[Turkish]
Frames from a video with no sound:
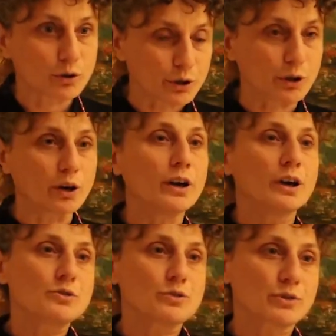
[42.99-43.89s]
koruyor.
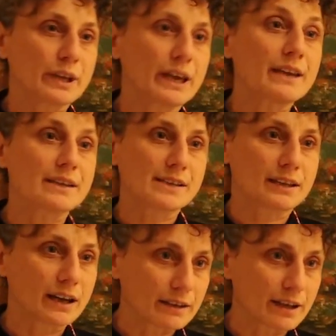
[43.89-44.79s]
Çünkü ne?
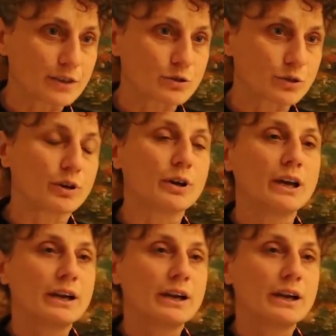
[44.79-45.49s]
Yasalar değişiyor.